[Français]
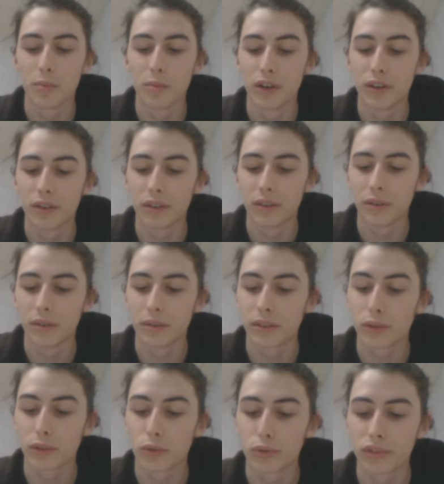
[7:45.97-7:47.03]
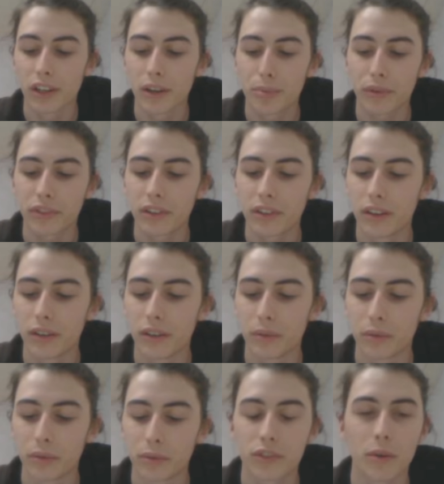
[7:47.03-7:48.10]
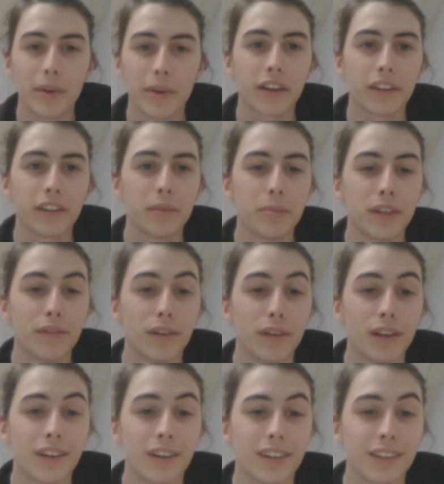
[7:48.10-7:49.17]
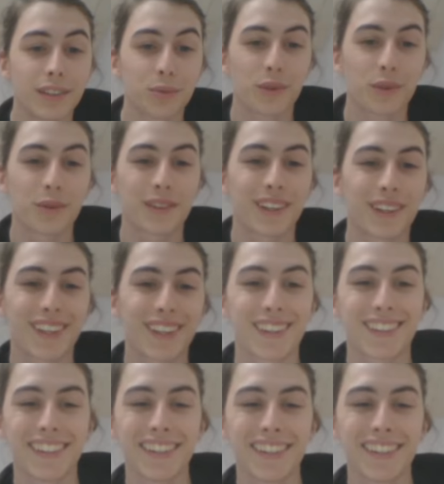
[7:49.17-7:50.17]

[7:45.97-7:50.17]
bah, on est tous là pour ça, on s'emmerde et puis voilà, hein, donc euh, t'inquiète.